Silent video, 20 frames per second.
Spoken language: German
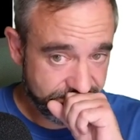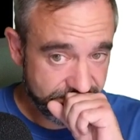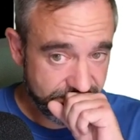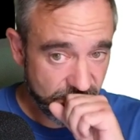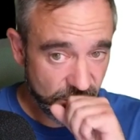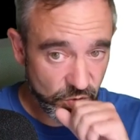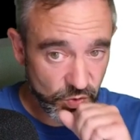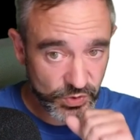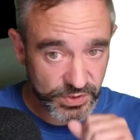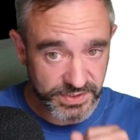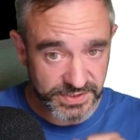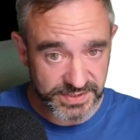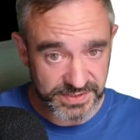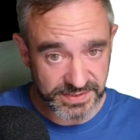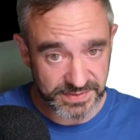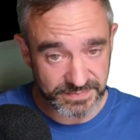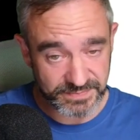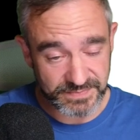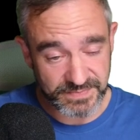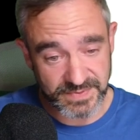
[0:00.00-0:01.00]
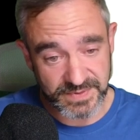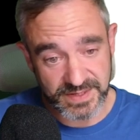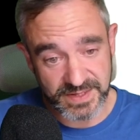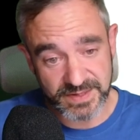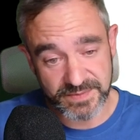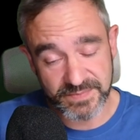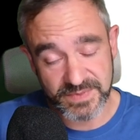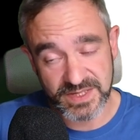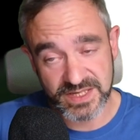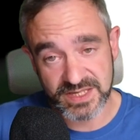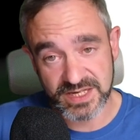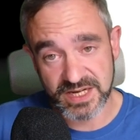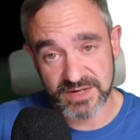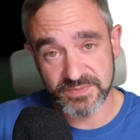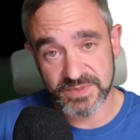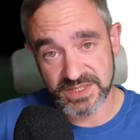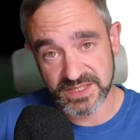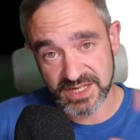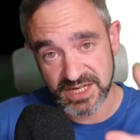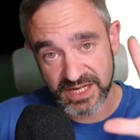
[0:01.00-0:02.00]
Und ähm, ich kann
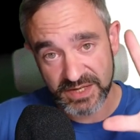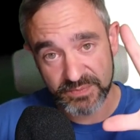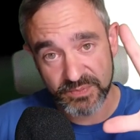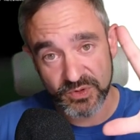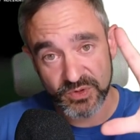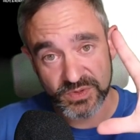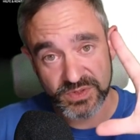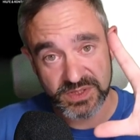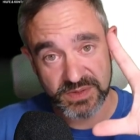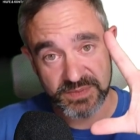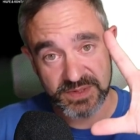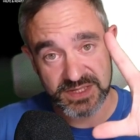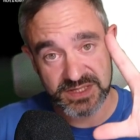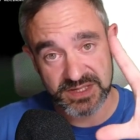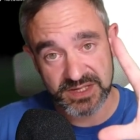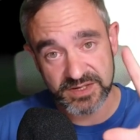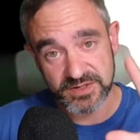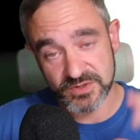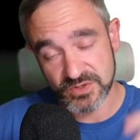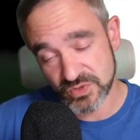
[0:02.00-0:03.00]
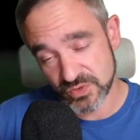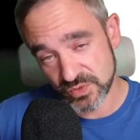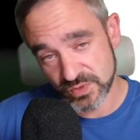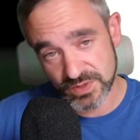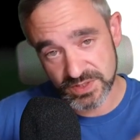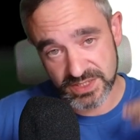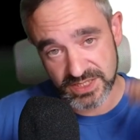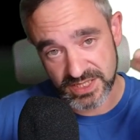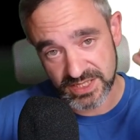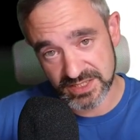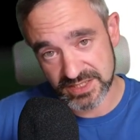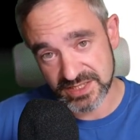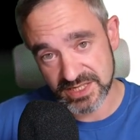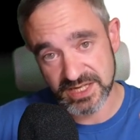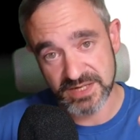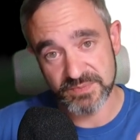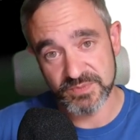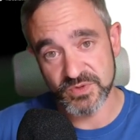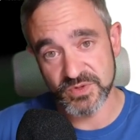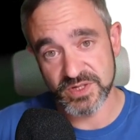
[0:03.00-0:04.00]
mir drei pro Semester aussuchen,
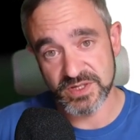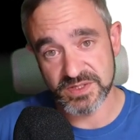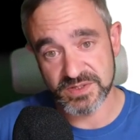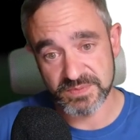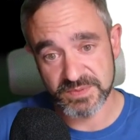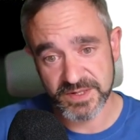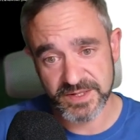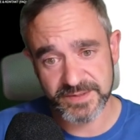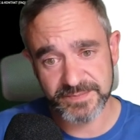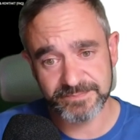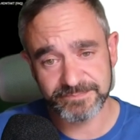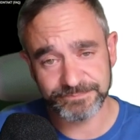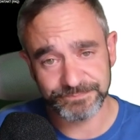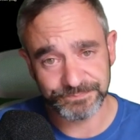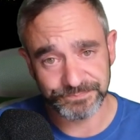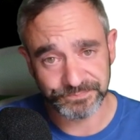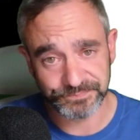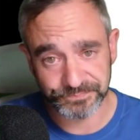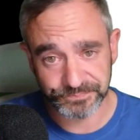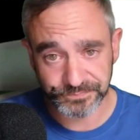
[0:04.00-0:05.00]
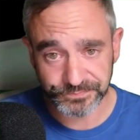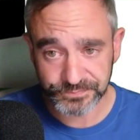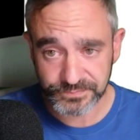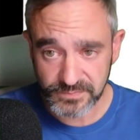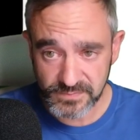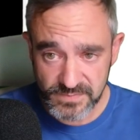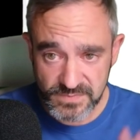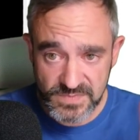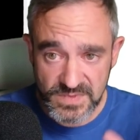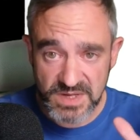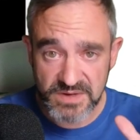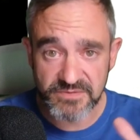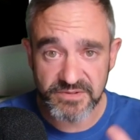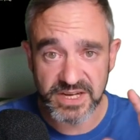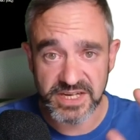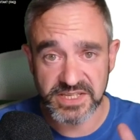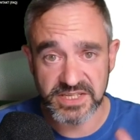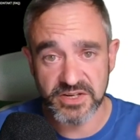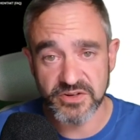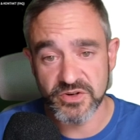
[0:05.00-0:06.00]
Teilzeitmodell 2.
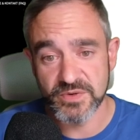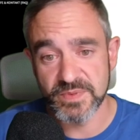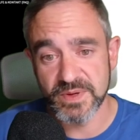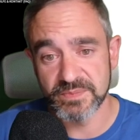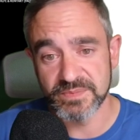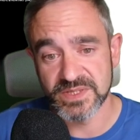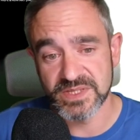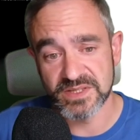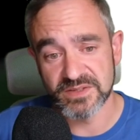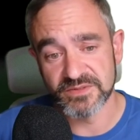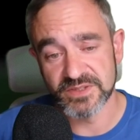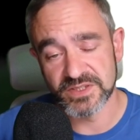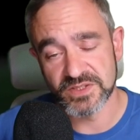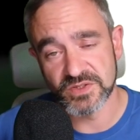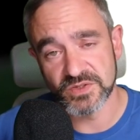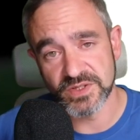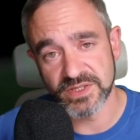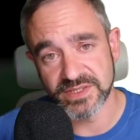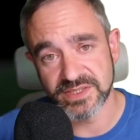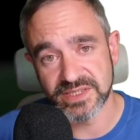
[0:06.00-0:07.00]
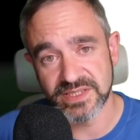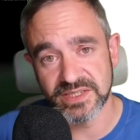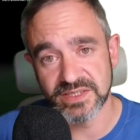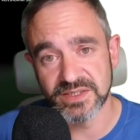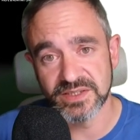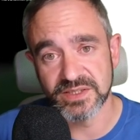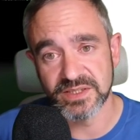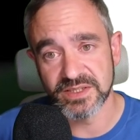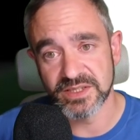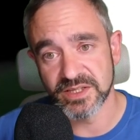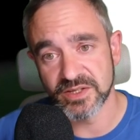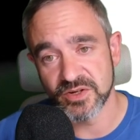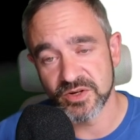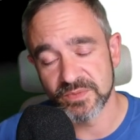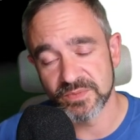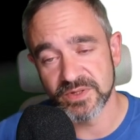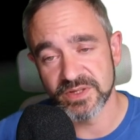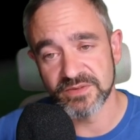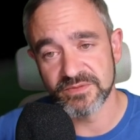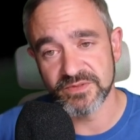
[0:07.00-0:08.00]
Werde ich auch noch mal ein bisschen was zu erzählen in den
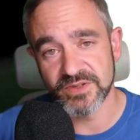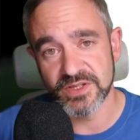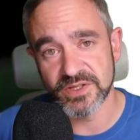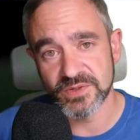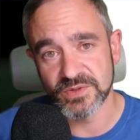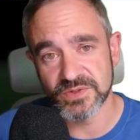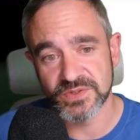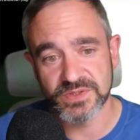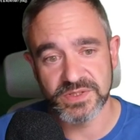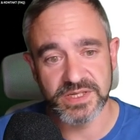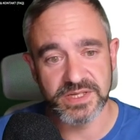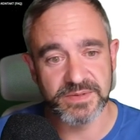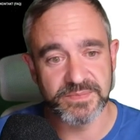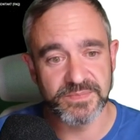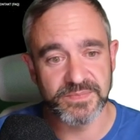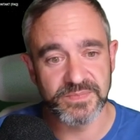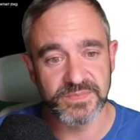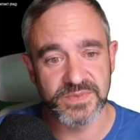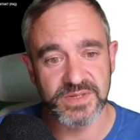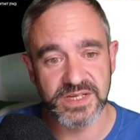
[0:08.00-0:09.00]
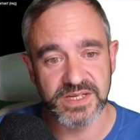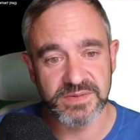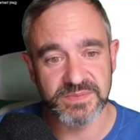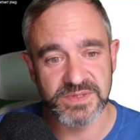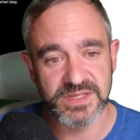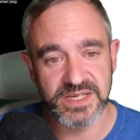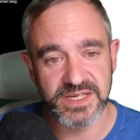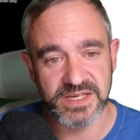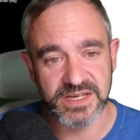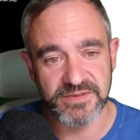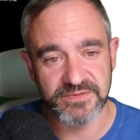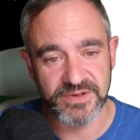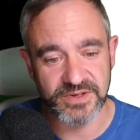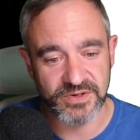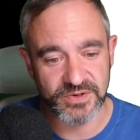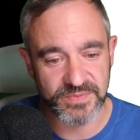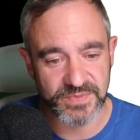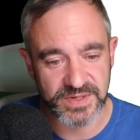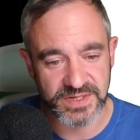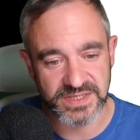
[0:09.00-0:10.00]
kommenden Videos. Ähm, da gibt es halt einfach
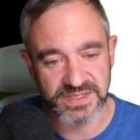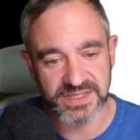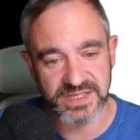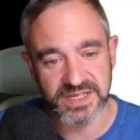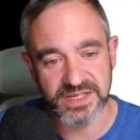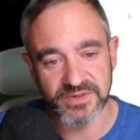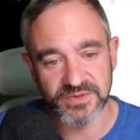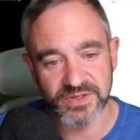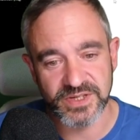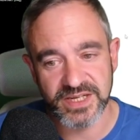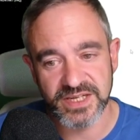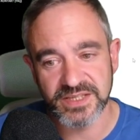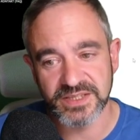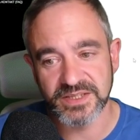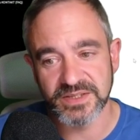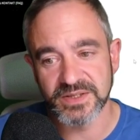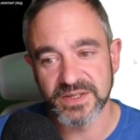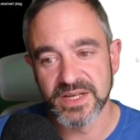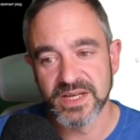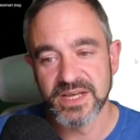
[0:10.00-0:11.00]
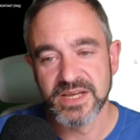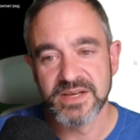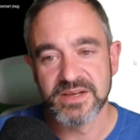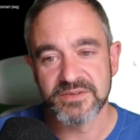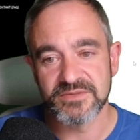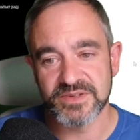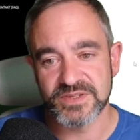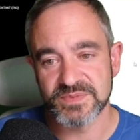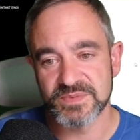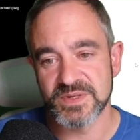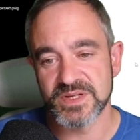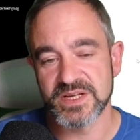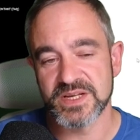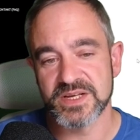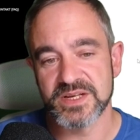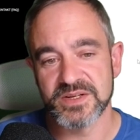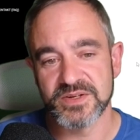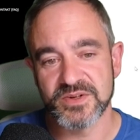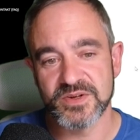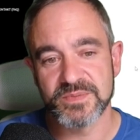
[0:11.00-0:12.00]
noch mal das eine oder andere, was man
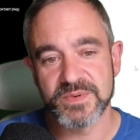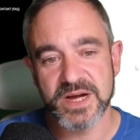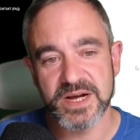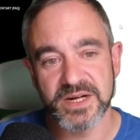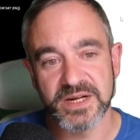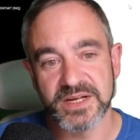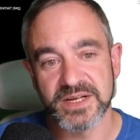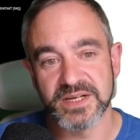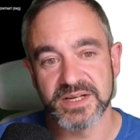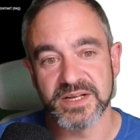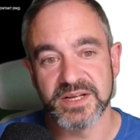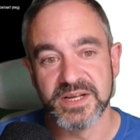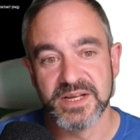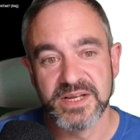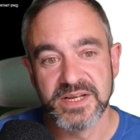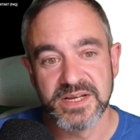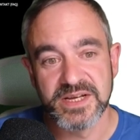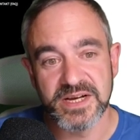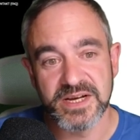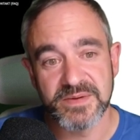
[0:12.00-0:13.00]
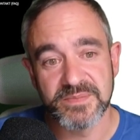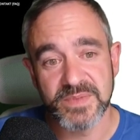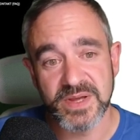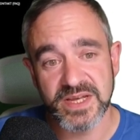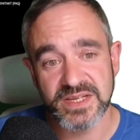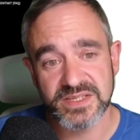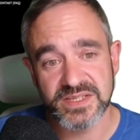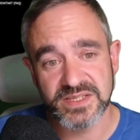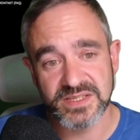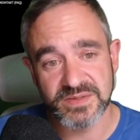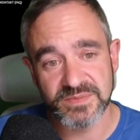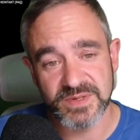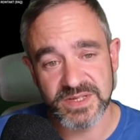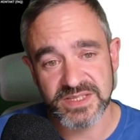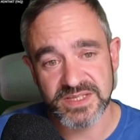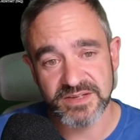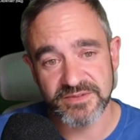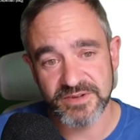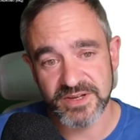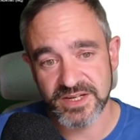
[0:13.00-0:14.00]
da noch machen kann. Am ähm, ersten
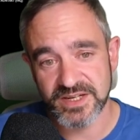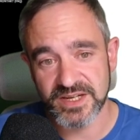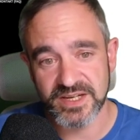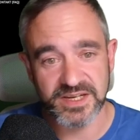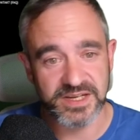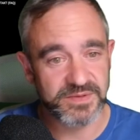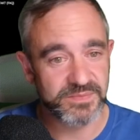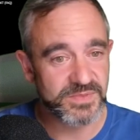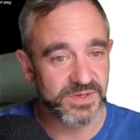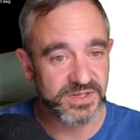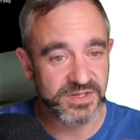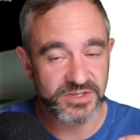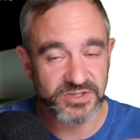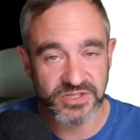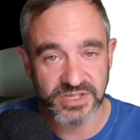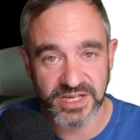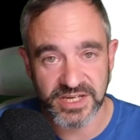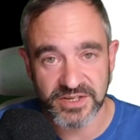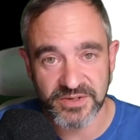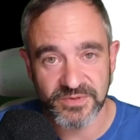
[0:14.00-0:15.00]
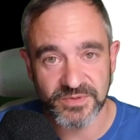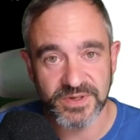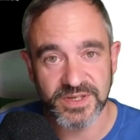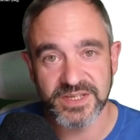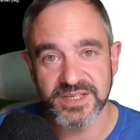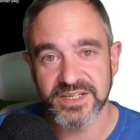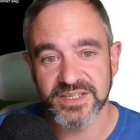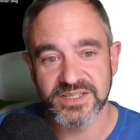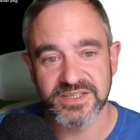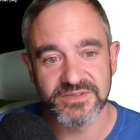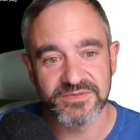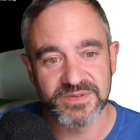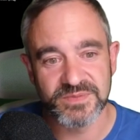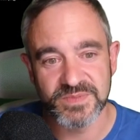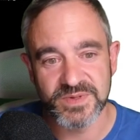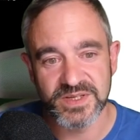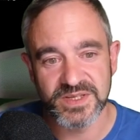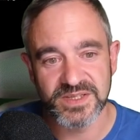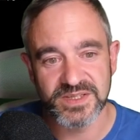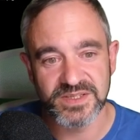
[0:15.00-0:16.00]
Semester fängt halt an mit Gestaltung, interaktive
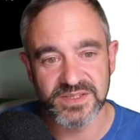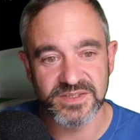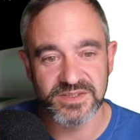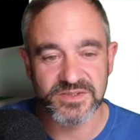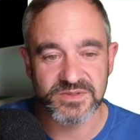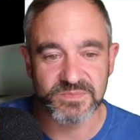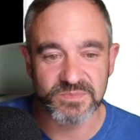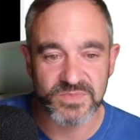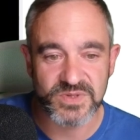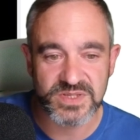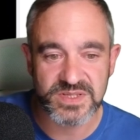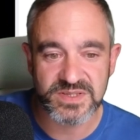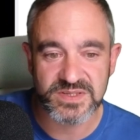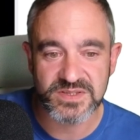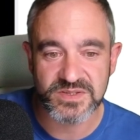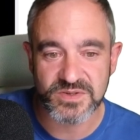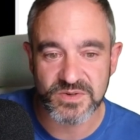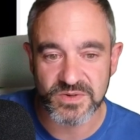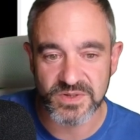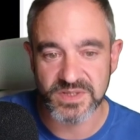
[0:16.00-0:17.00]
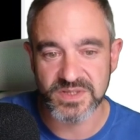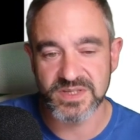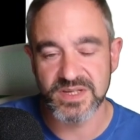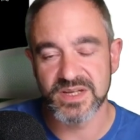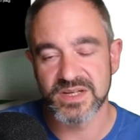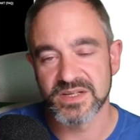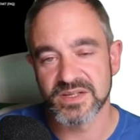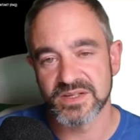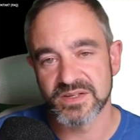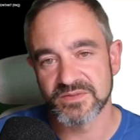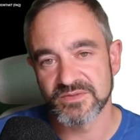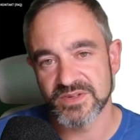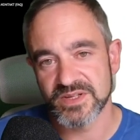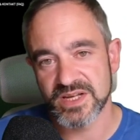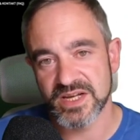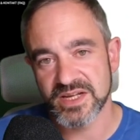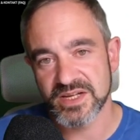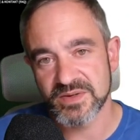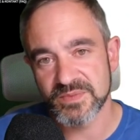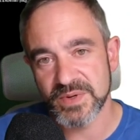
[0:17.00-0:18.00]
Medien, ein bisschen Storytelling,
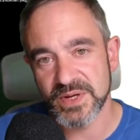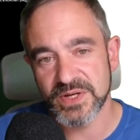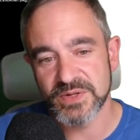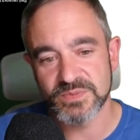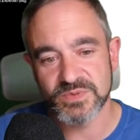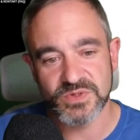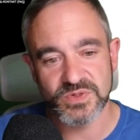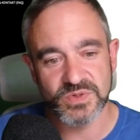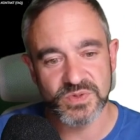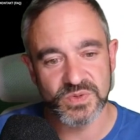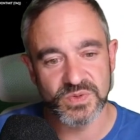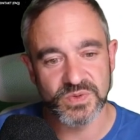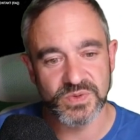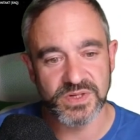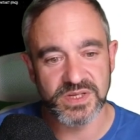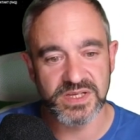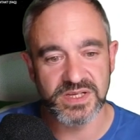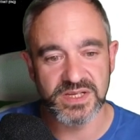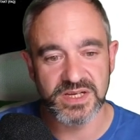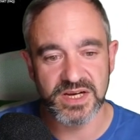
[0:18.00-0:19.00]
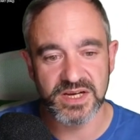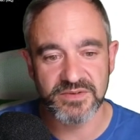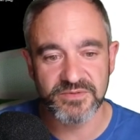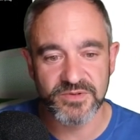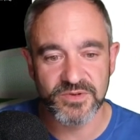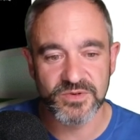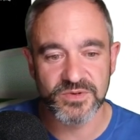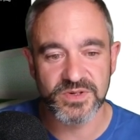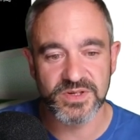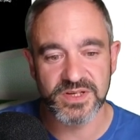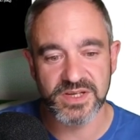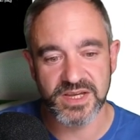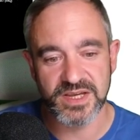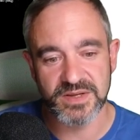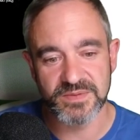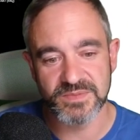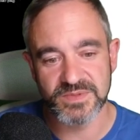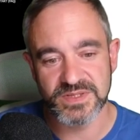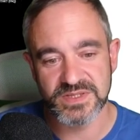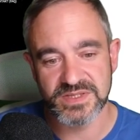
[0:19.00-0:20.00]
allgemeine Psychologie, Einführung in
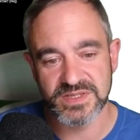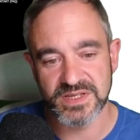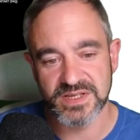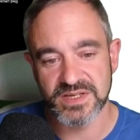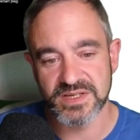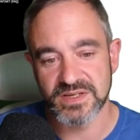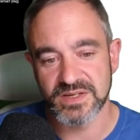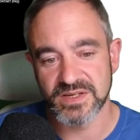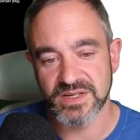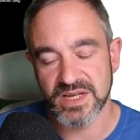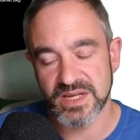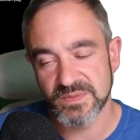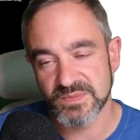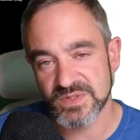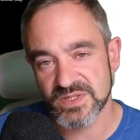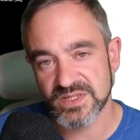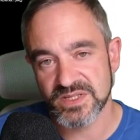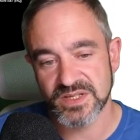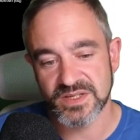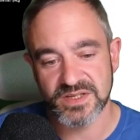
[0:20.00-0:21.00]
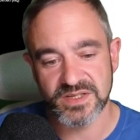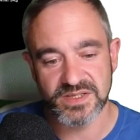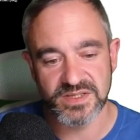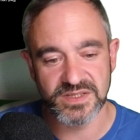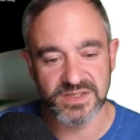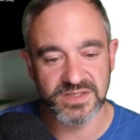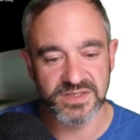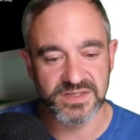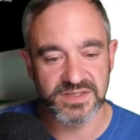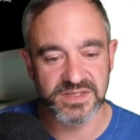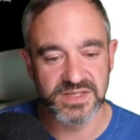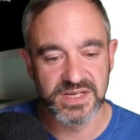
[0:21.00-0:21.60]
Game Design, Game Studies,